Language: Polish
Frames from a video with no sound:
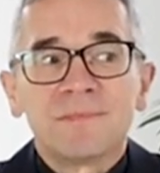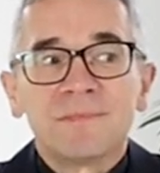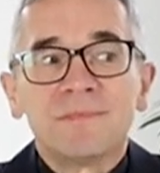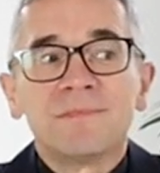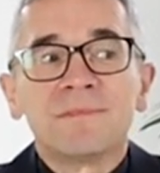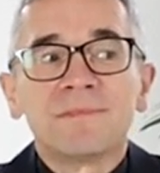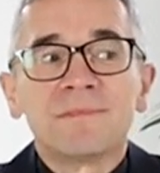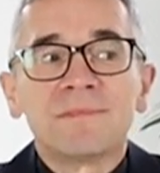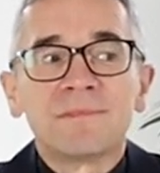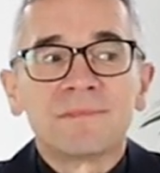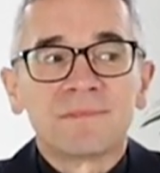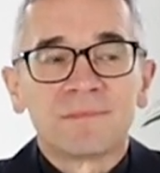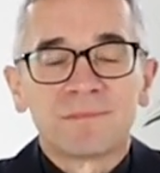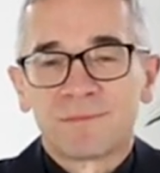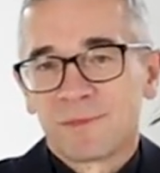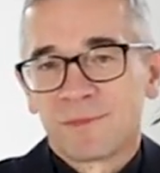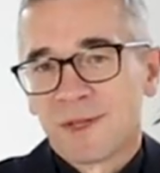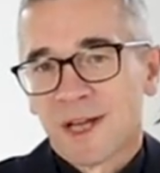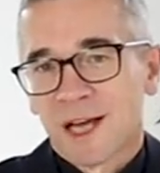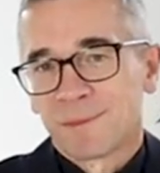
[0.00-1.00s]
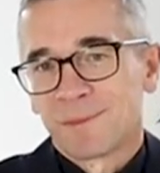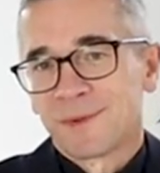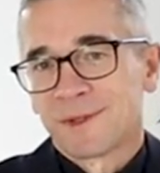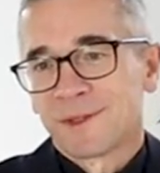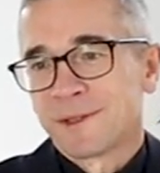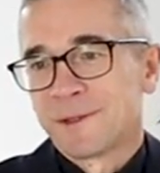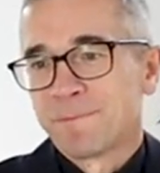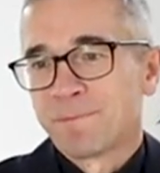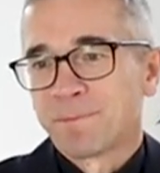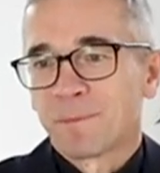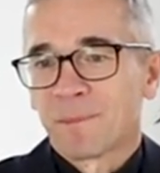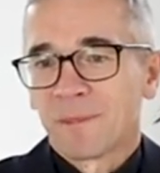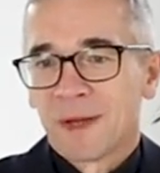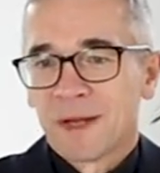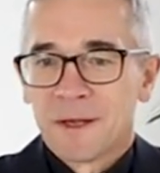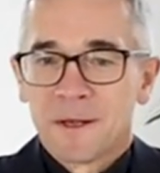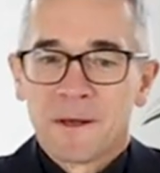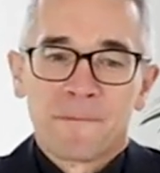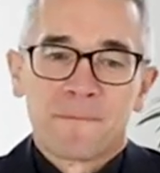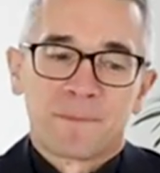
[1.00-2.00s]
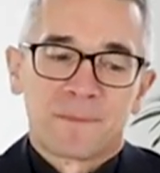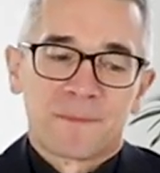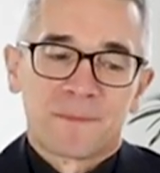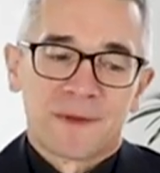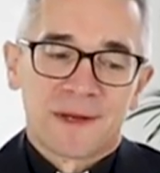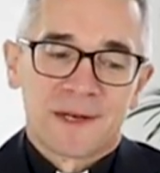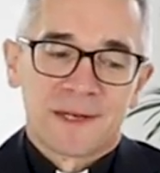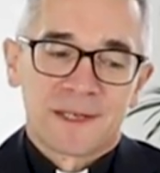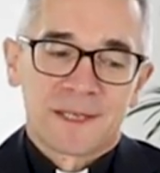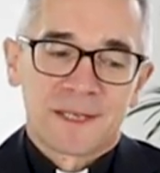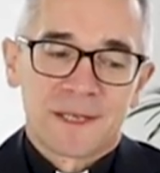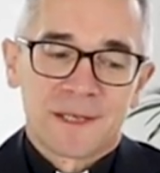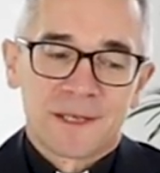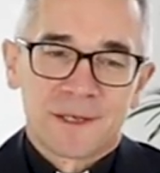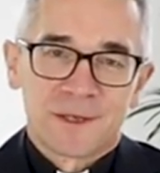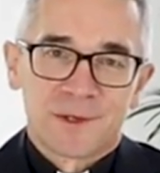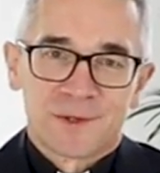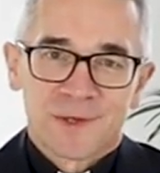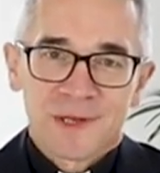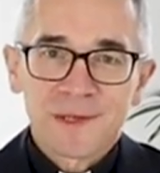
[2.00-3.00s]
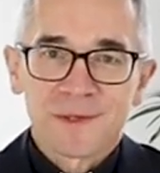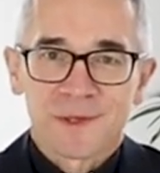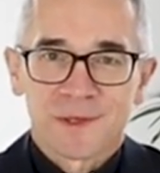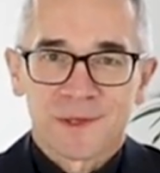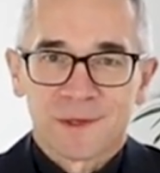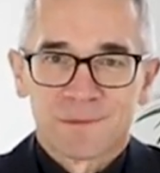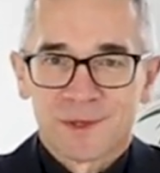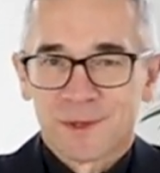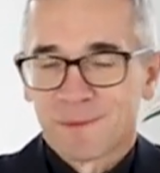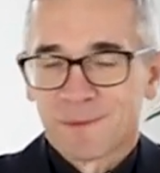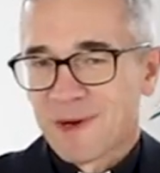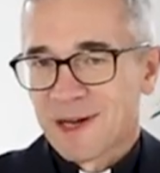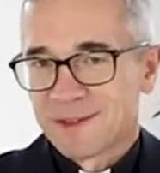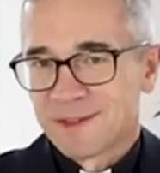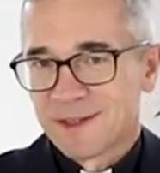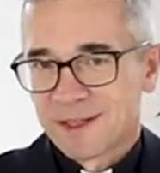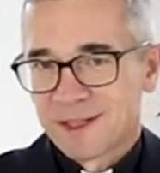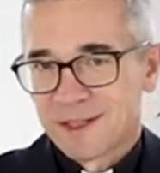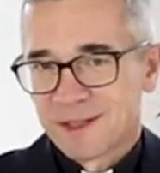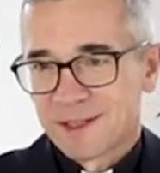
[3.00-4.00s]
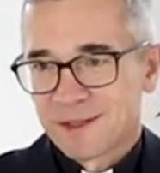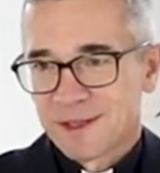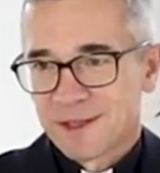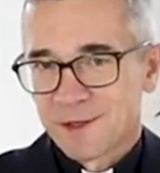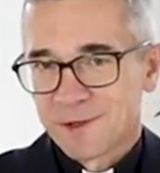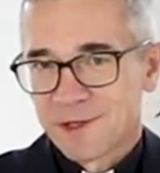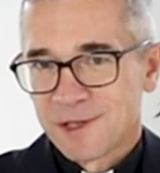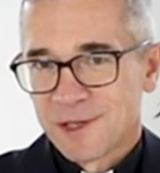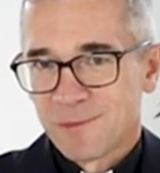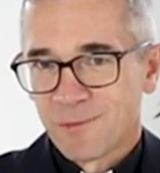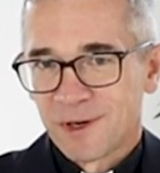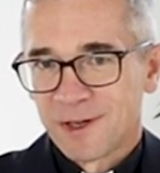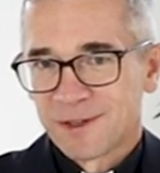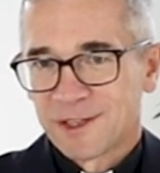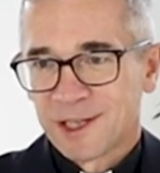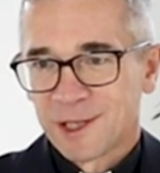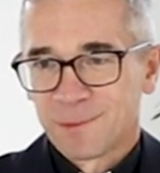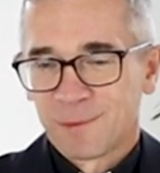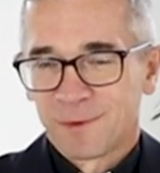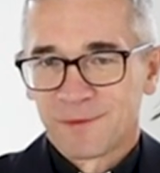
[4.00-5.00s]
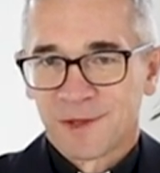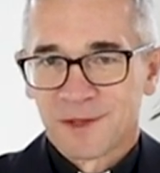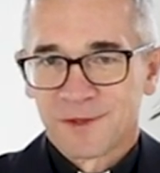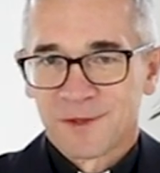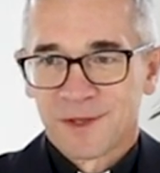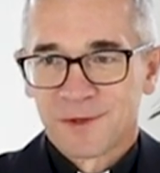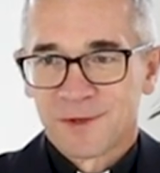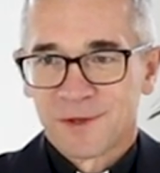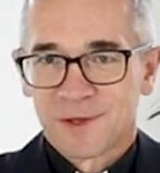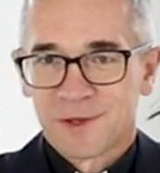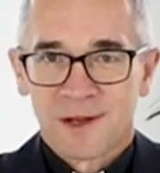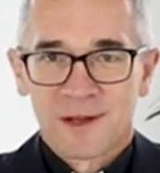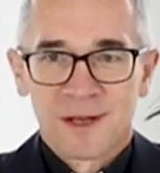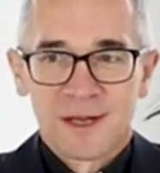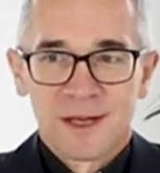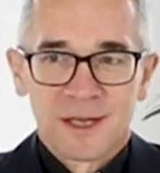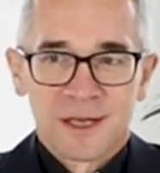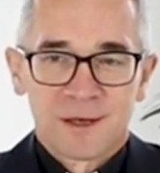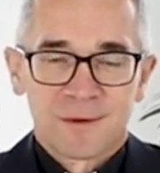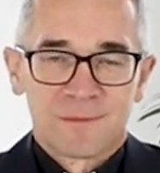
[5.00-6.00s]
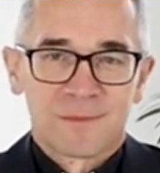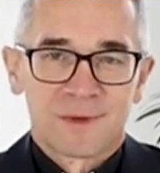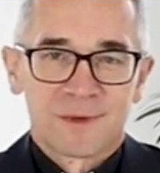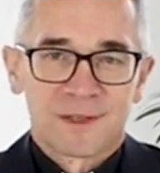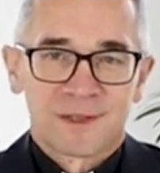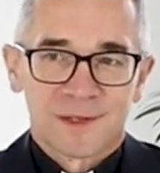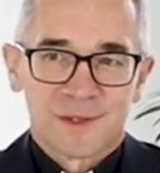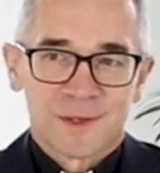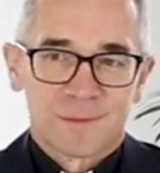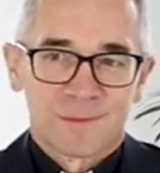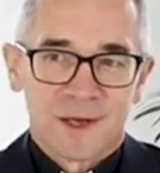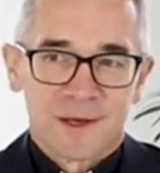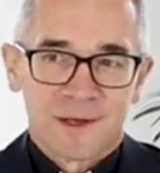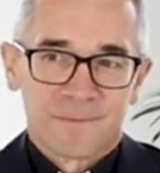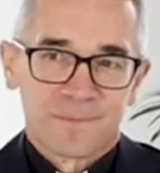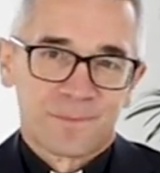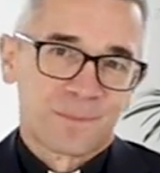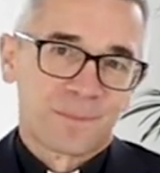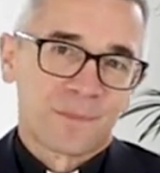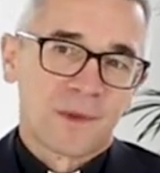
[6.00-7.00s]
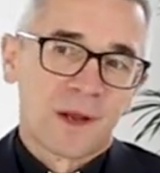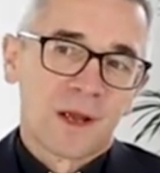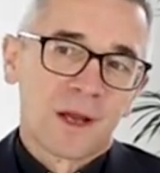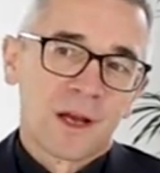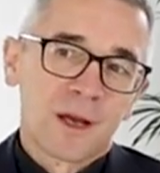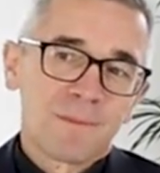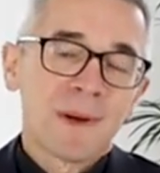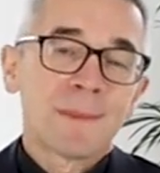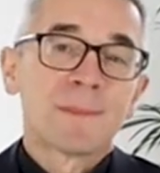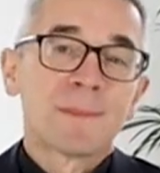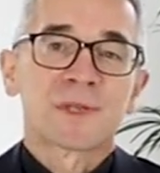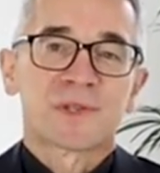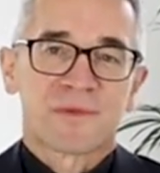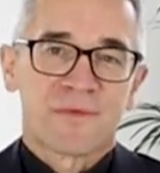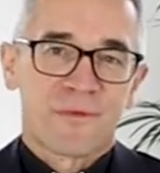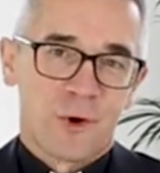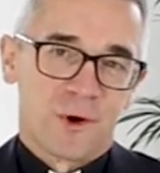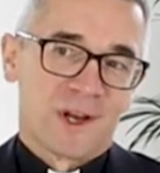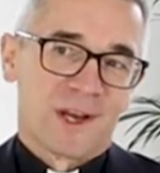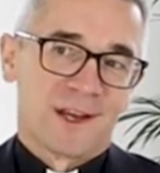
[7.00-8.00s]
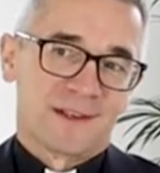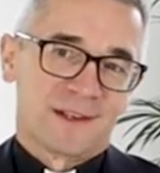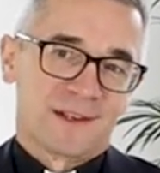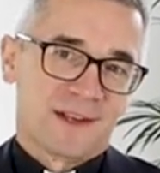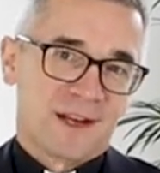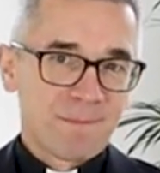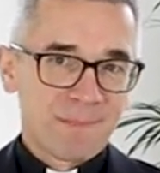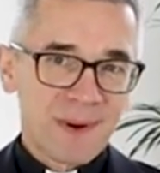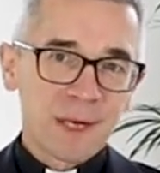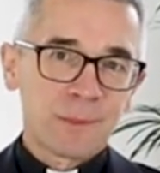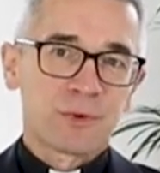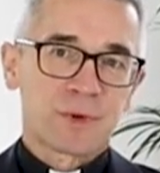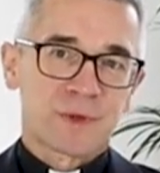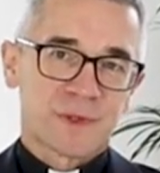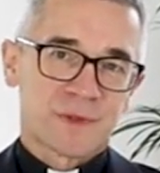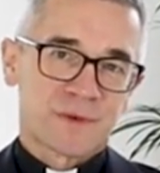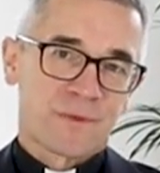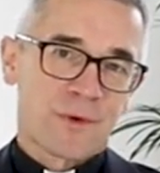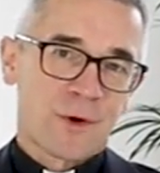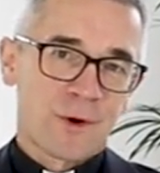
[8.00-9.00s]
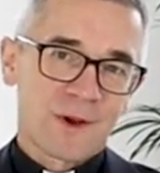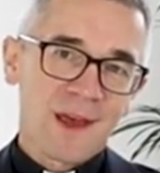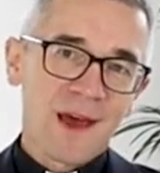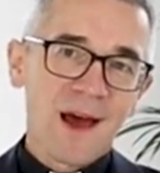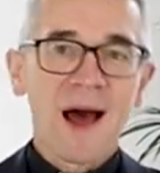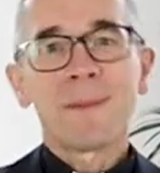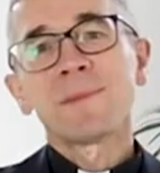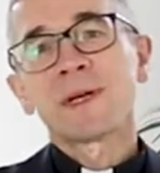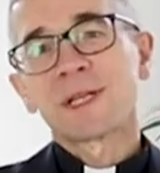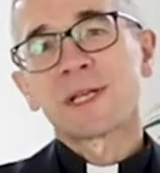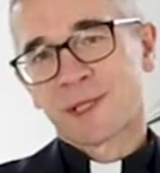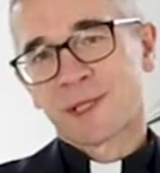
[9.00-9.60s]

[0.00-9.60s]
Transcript: mm, jakby taki częsty przypadek, jeśli mogę tak powiedzieć, że my tak sobie Mamy swoje takie. Pan Bóg swoje, a my